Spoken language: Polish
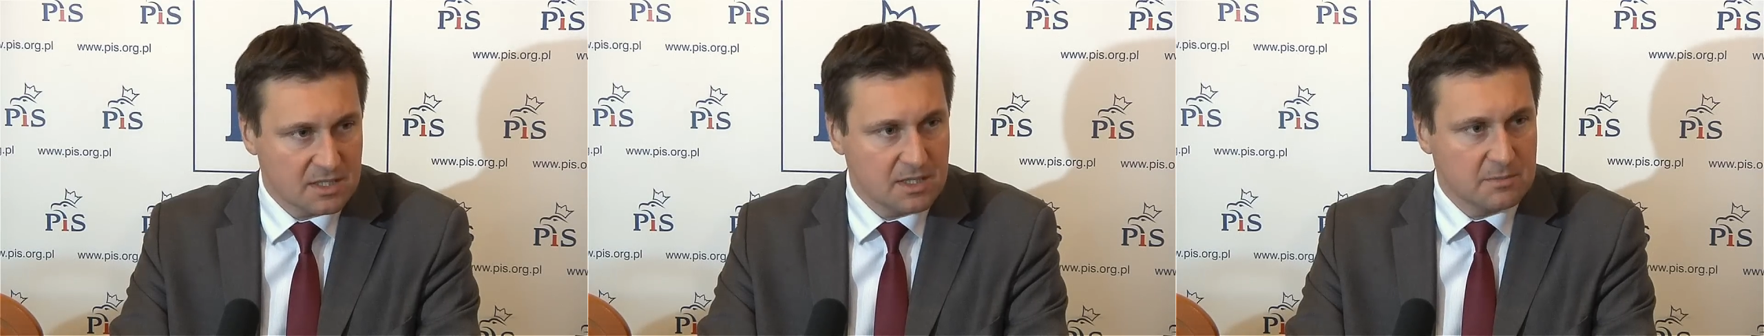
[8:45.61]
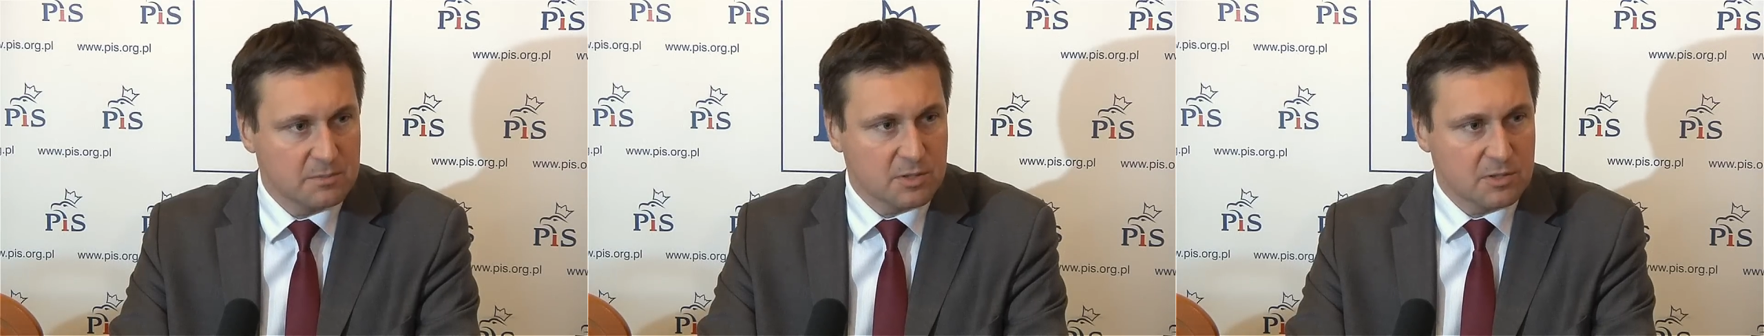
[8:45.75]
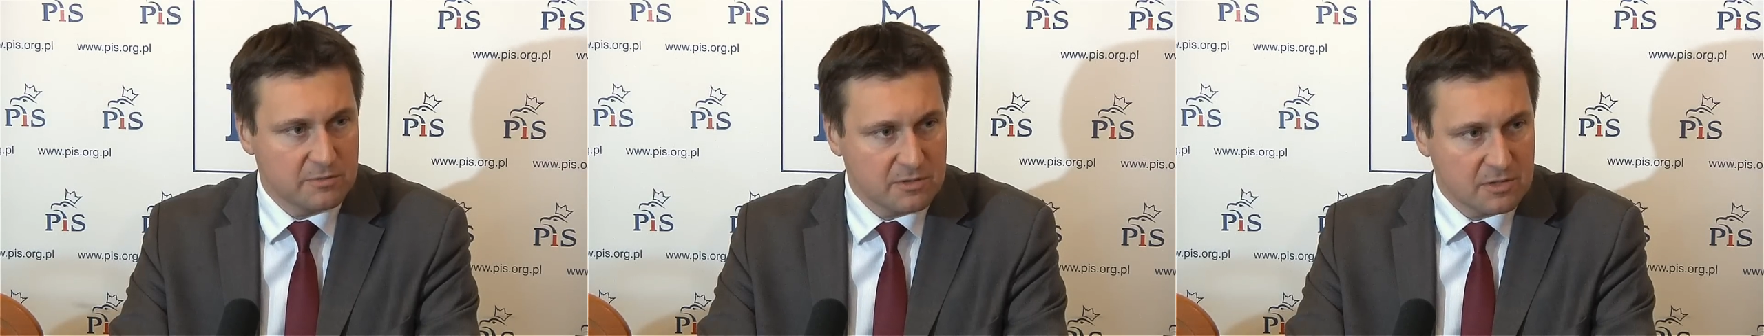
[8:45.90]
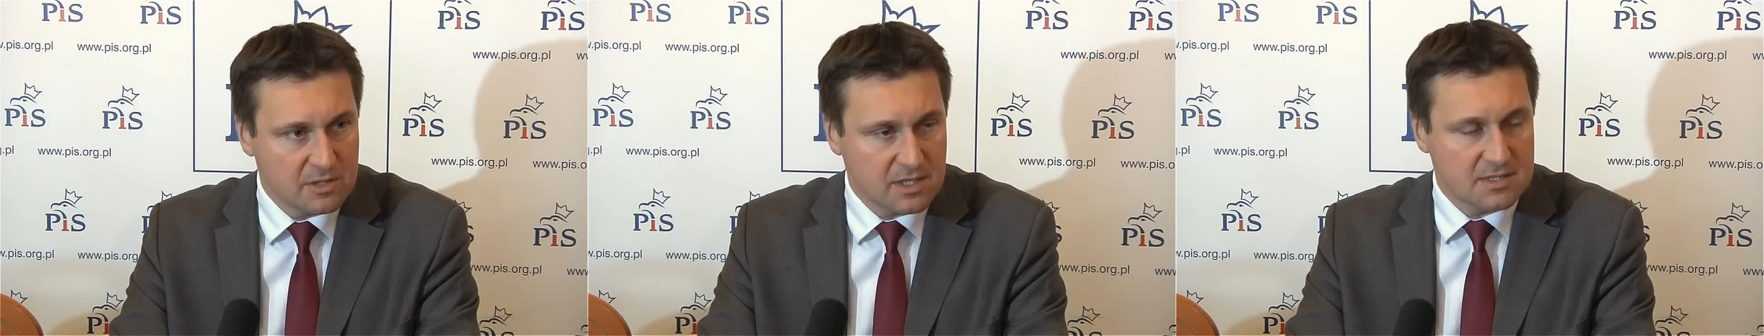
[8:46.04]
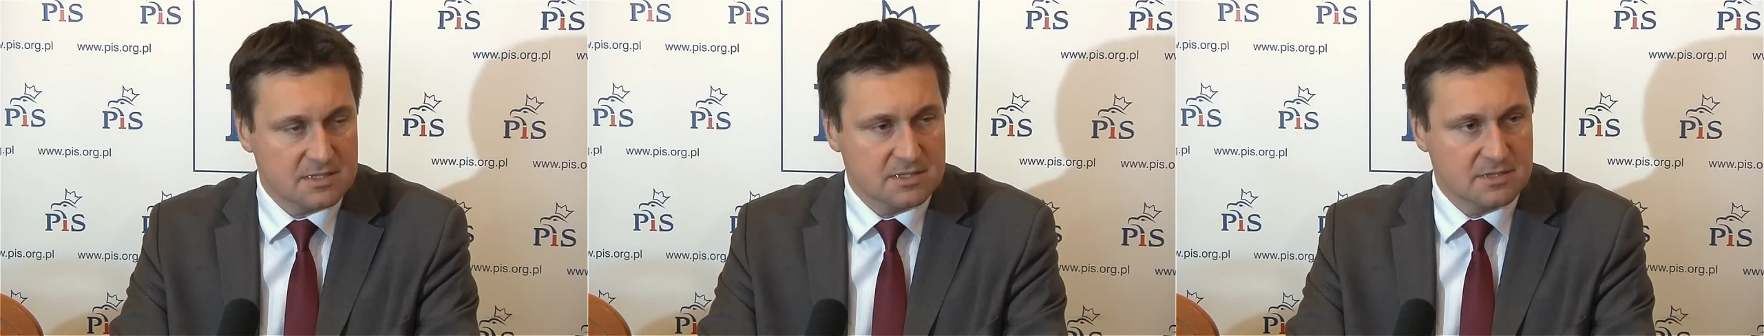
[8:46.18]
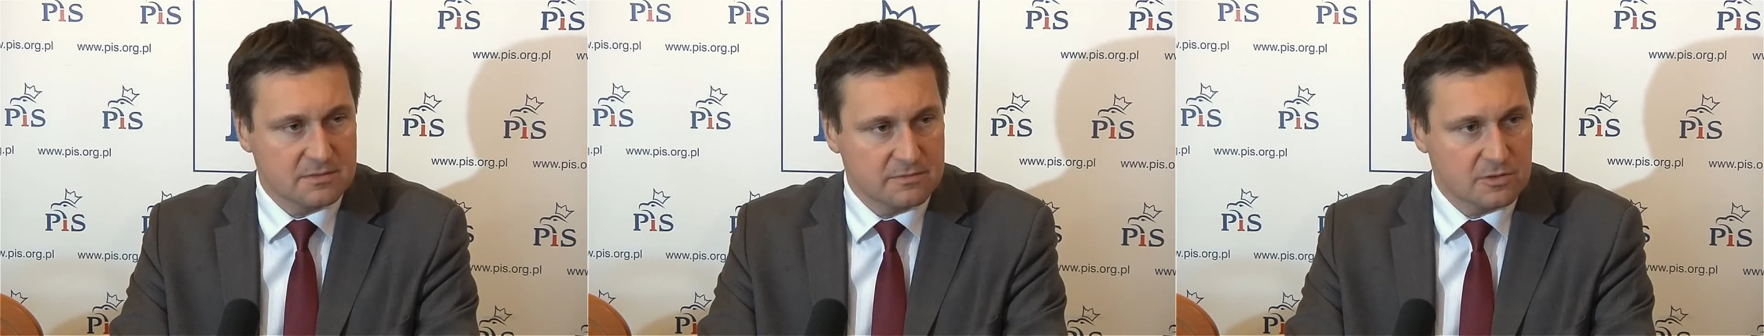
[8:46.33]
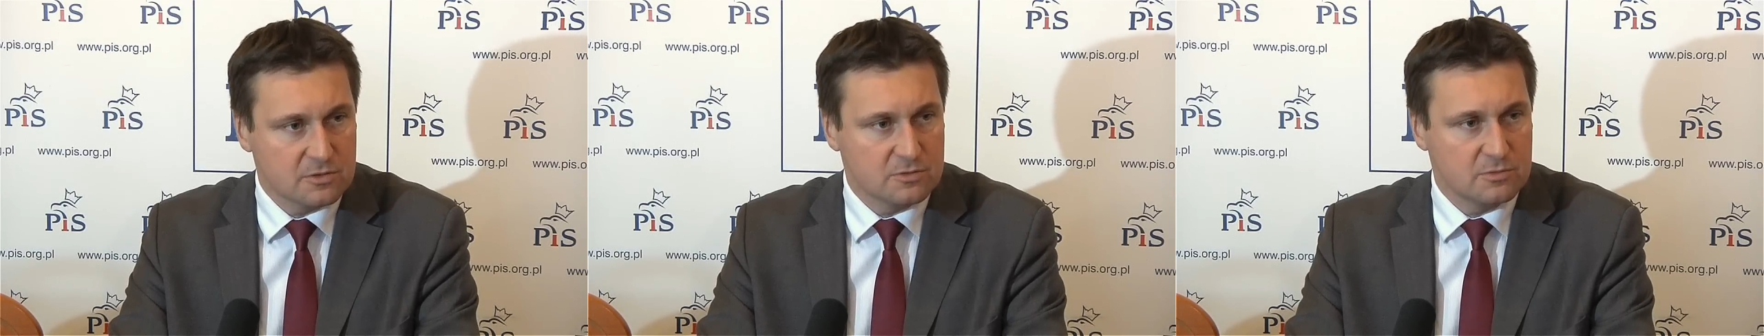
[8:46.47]

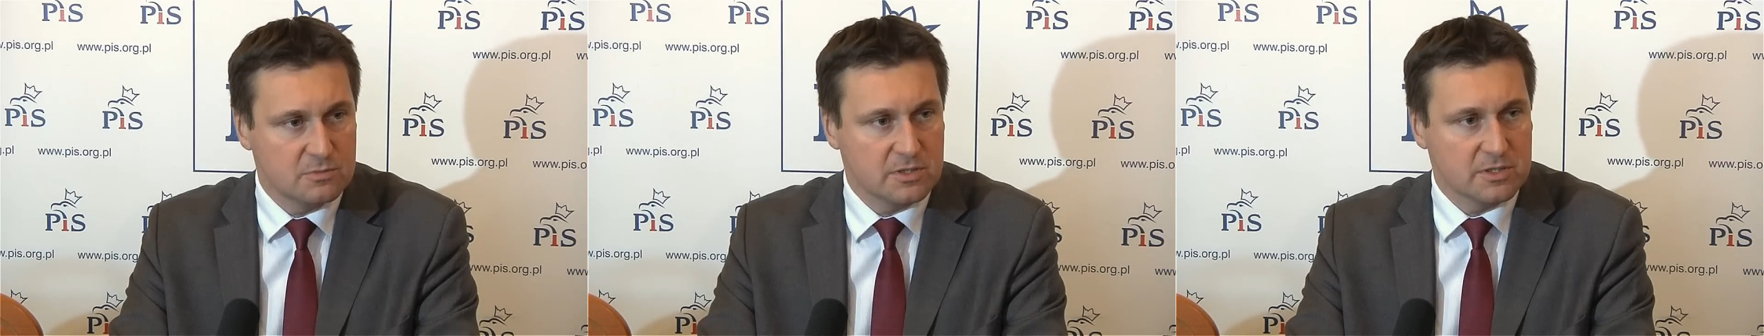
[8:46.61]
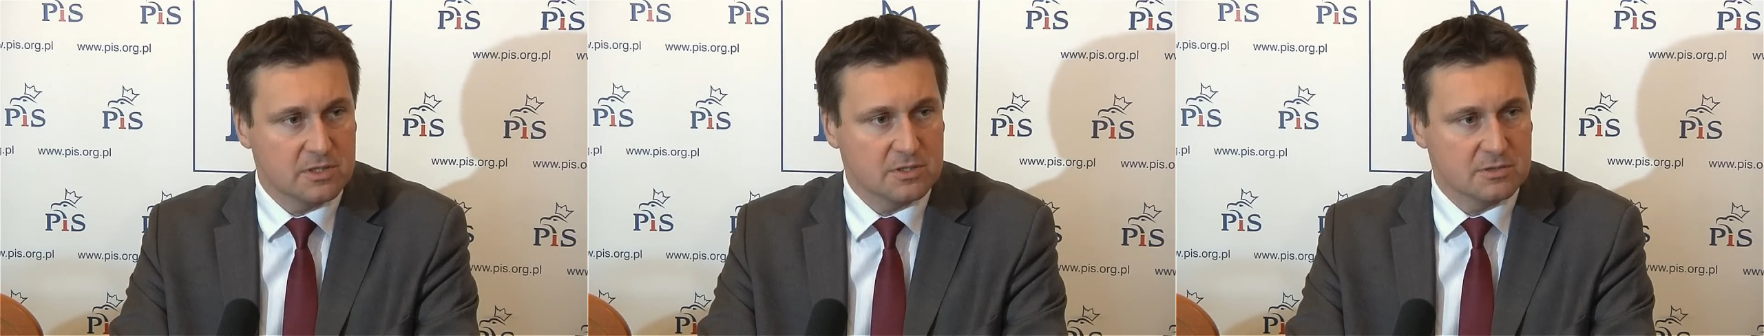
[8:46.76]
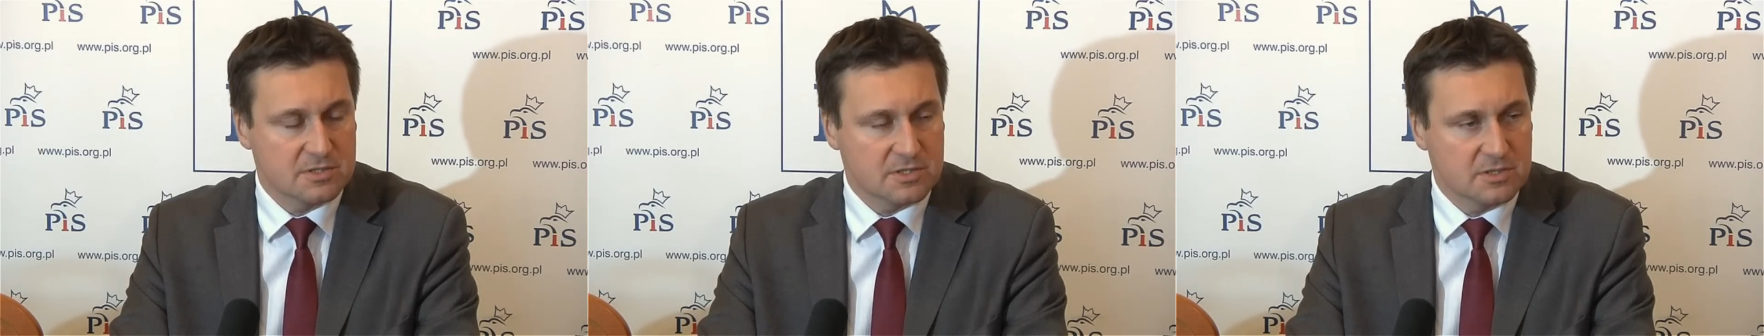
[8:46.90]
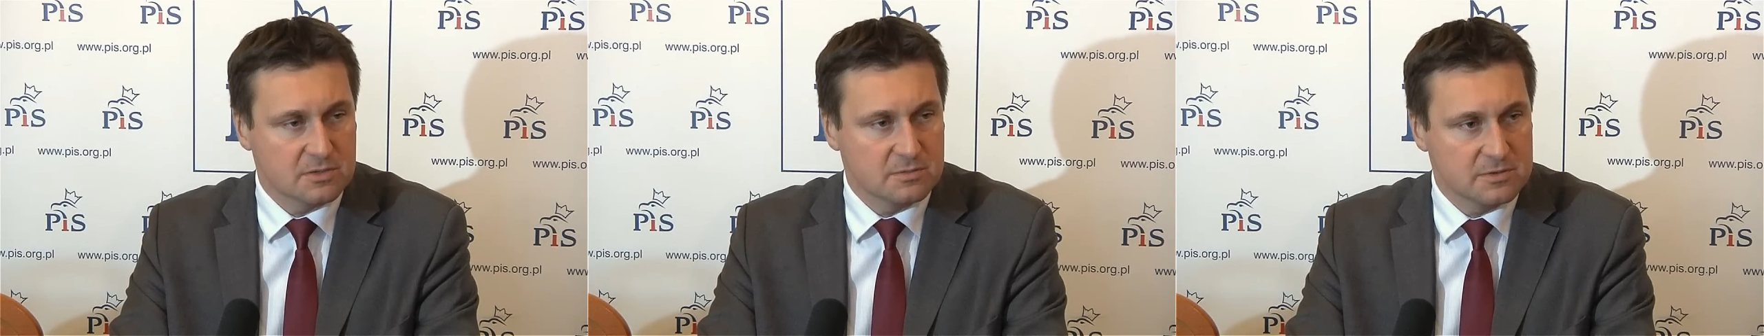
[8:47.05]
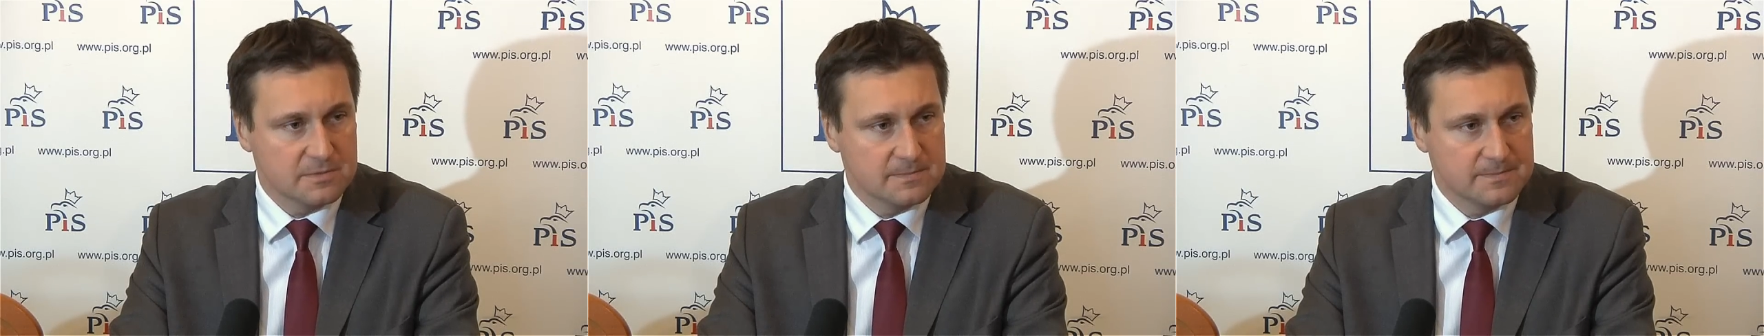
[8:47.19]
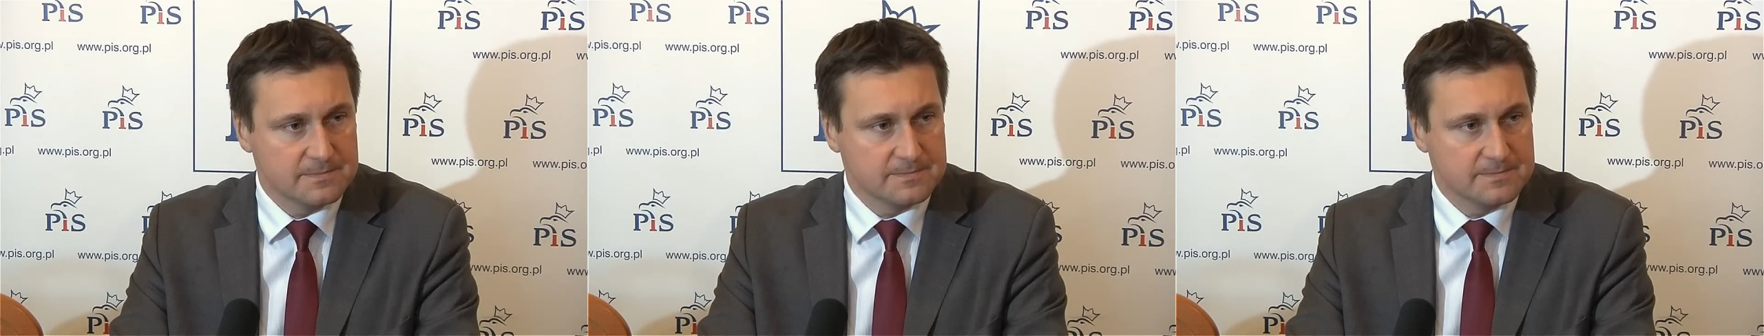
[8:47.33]
prowokacji wokół mojej osoby.